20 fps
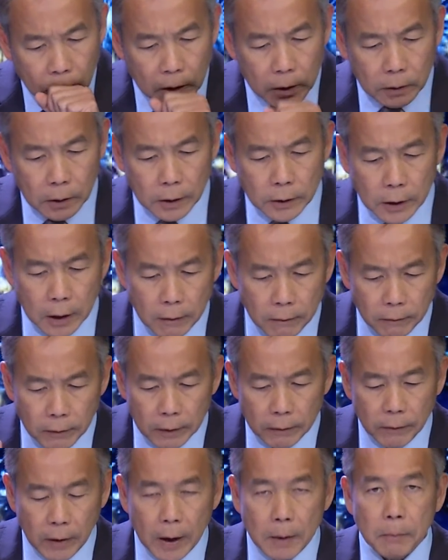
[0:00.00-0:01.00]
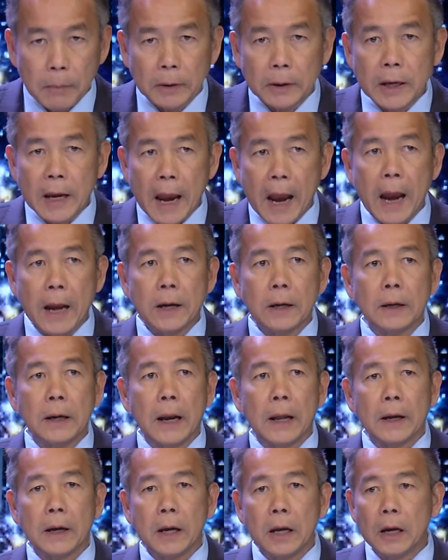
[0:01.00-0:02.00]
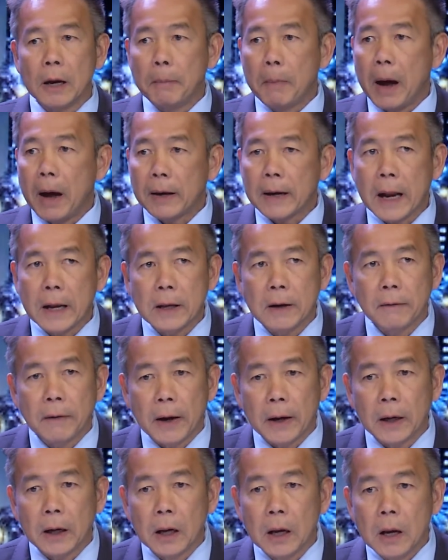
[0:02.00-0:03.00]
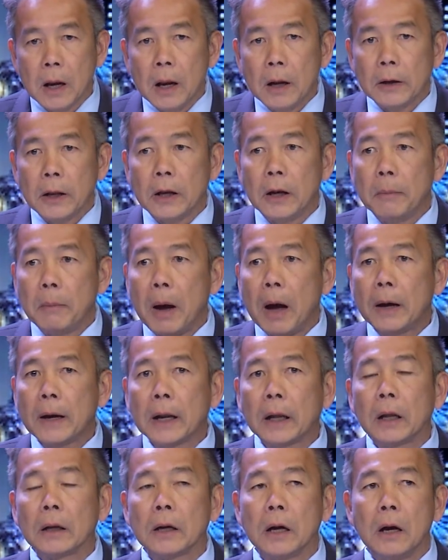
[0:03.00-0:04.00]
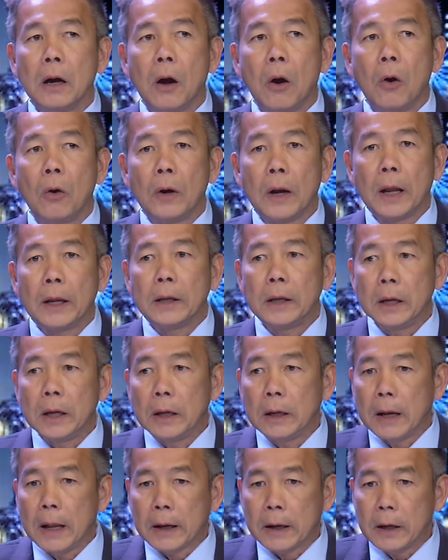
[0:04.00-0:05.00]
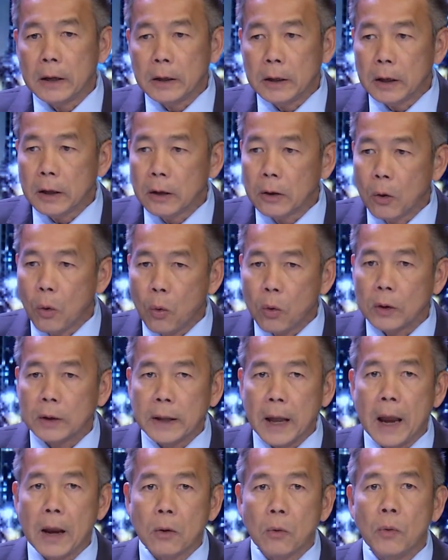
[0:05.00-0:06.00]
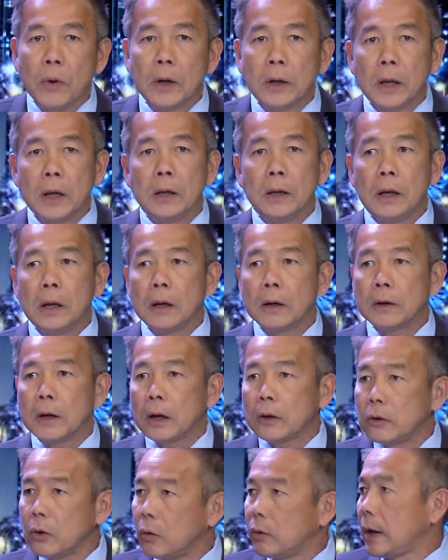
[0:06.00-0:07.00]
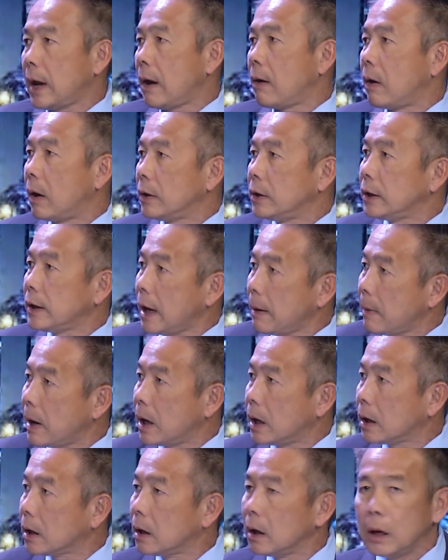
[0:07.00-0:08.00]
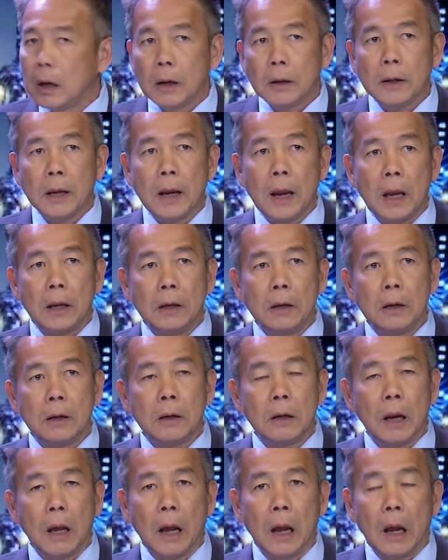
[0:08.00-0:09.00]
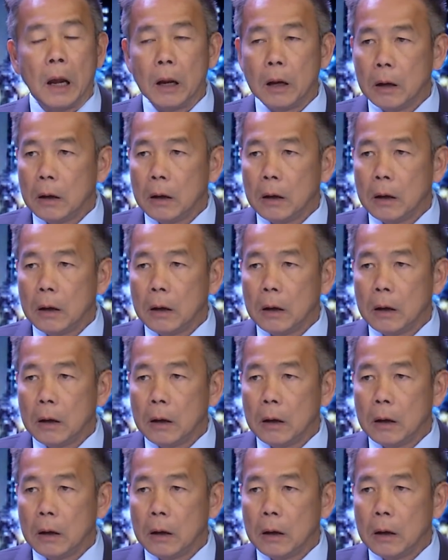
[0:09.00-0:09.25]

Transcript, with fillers: thì chính vì vậy mà thứ hai nữa là khi nó mở ra như vậy thì nó mở ra cái cơ hội là gì là cái những nguồn tài nguyên thiên nhiên rất dồi dào ở dưới đáy biển chẳng hạn như là